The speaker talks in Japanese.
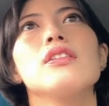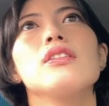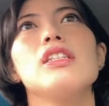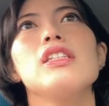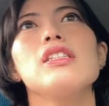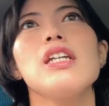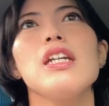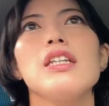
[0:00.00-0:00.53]

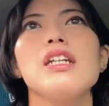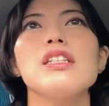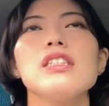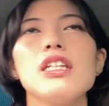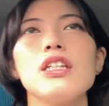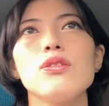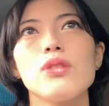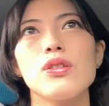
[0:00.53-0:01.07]
デザイナー
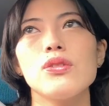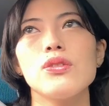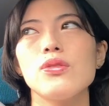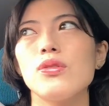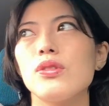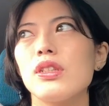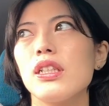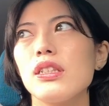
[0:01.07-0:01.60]
さんとかそ
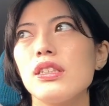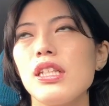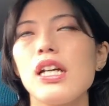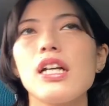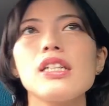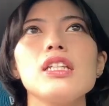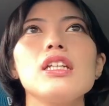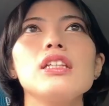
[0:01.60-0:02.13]
の
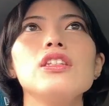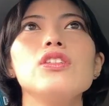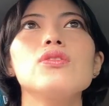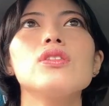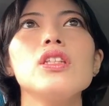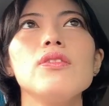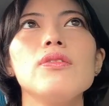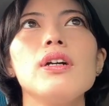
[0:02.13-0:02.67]
作家さんに
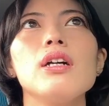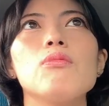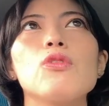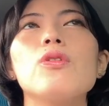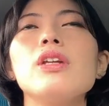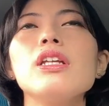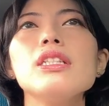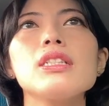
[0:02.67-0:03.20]
よってはも
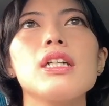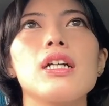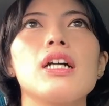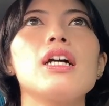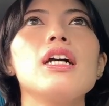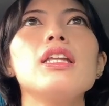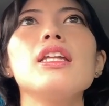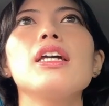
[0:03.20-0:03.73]
うこれしか
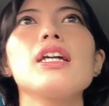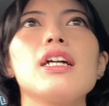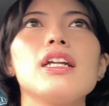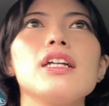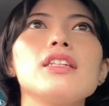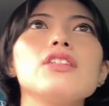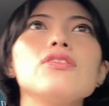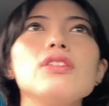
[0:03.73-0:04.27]
書かないか
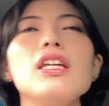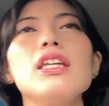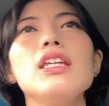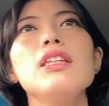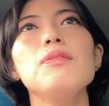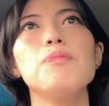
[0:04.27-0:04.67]
らって言って